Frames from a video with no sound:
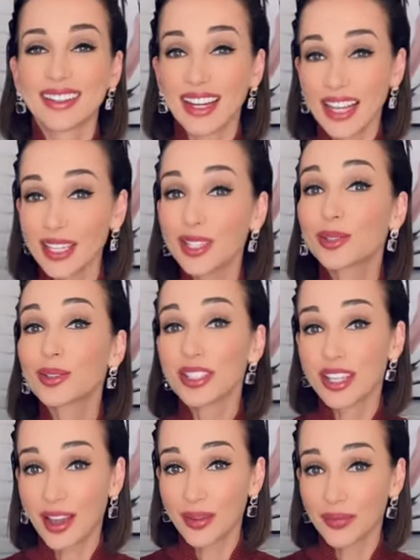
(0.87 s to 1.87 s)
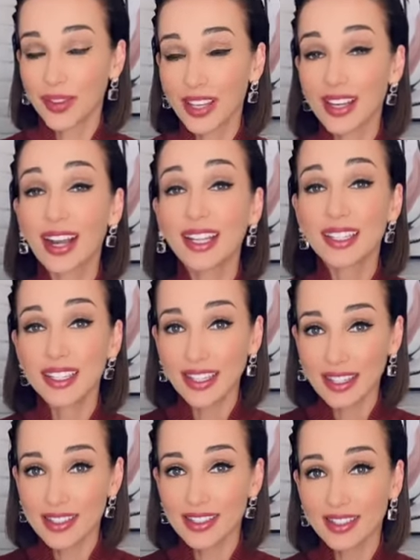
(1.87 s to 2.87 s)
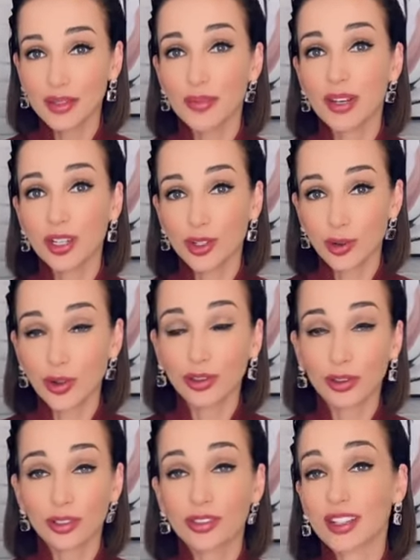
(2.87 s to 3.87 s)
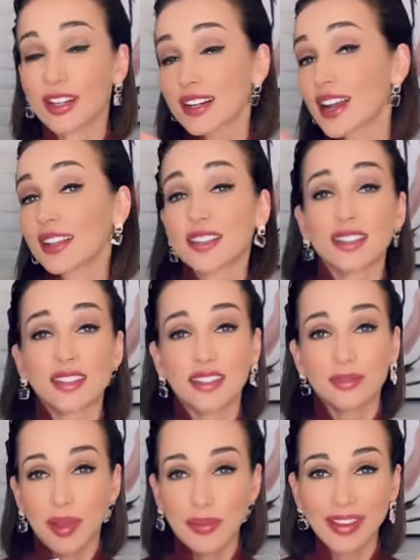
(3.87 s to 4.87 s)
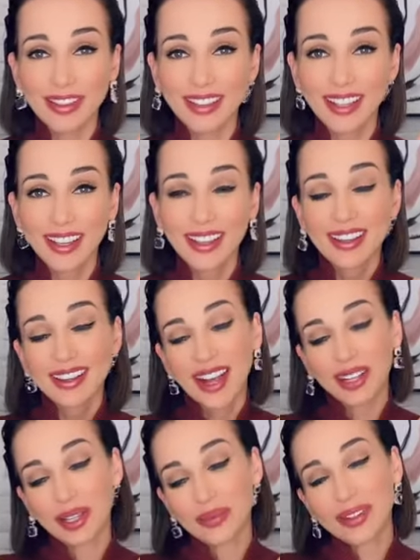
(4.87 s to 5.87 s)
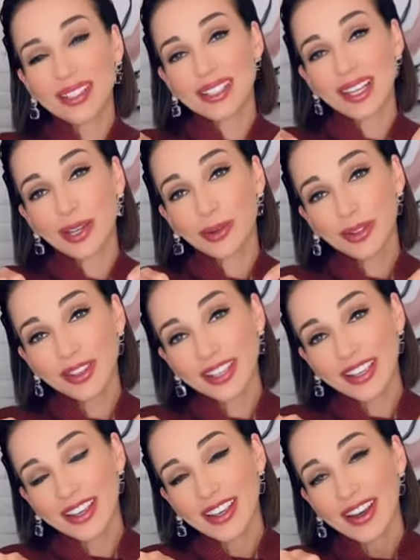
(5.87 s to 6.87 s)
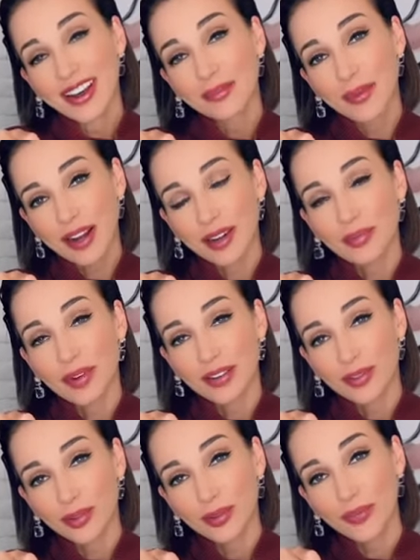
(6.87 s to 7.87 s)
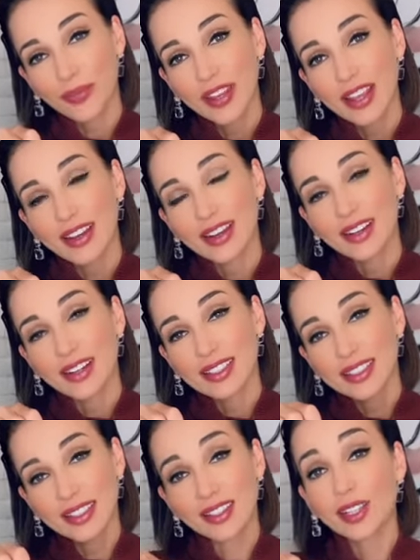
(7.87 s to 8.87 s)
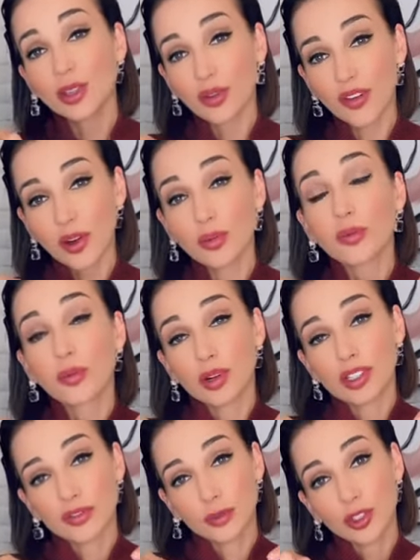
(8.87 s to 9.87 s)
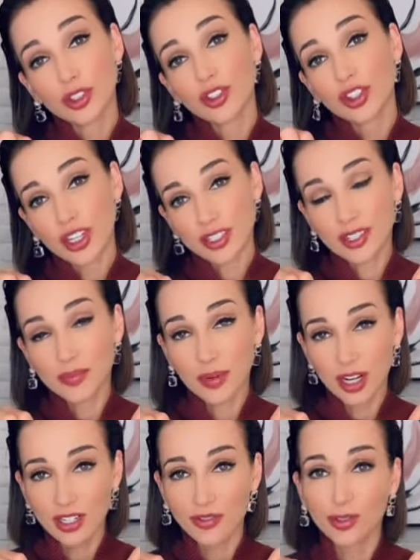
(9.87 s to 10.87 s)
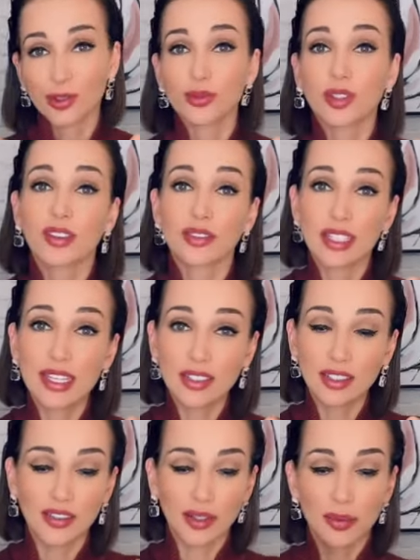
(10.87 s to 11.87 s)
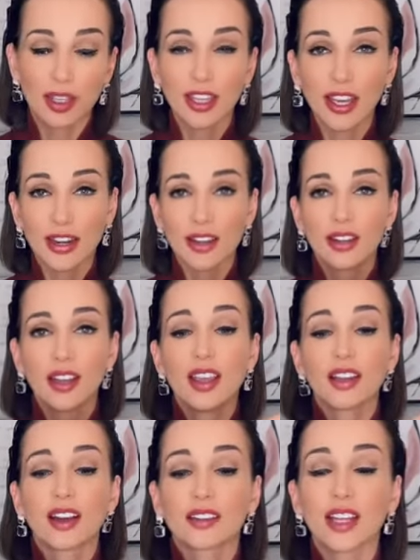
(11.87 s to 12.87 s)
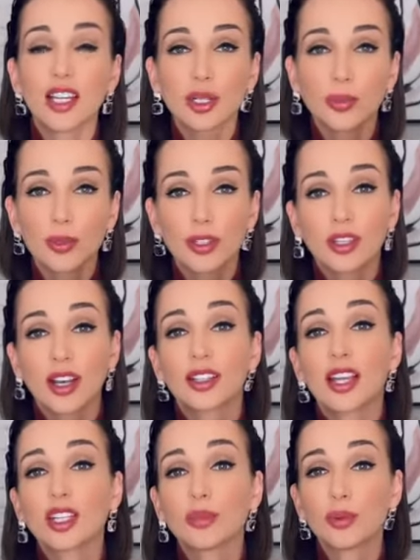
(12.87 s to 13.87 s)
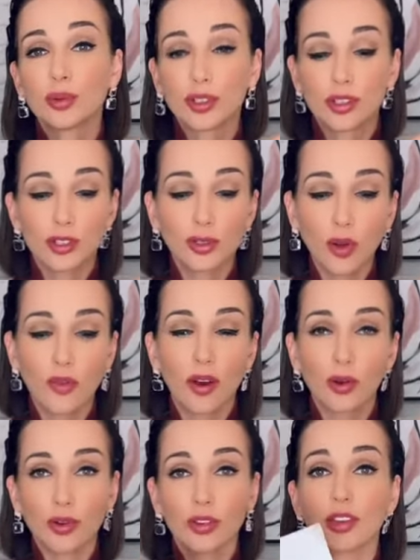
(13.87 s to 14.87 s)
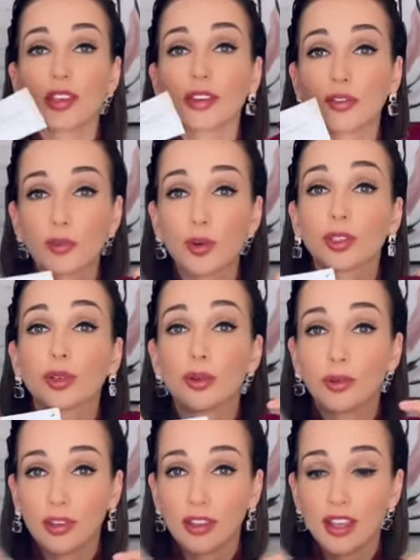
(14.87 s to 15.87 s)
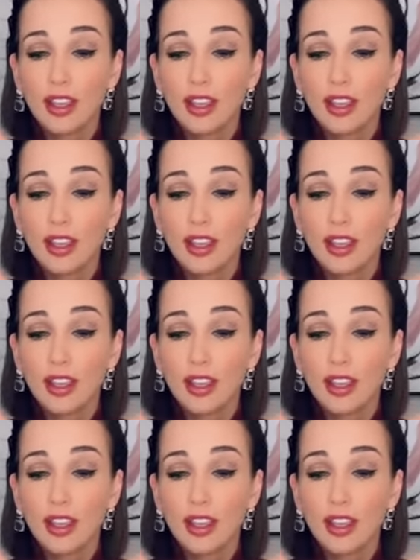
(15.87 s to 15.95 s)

Дорогие друзья, наконец-то пришел тот радостный момент, когда мы с Аленой Барли Парфюм а, сделали новый аромабокс. Вы очень часто спрашиваете у меня в директе, в комментариях, когда же будет, когда же будет снова он. И вот он.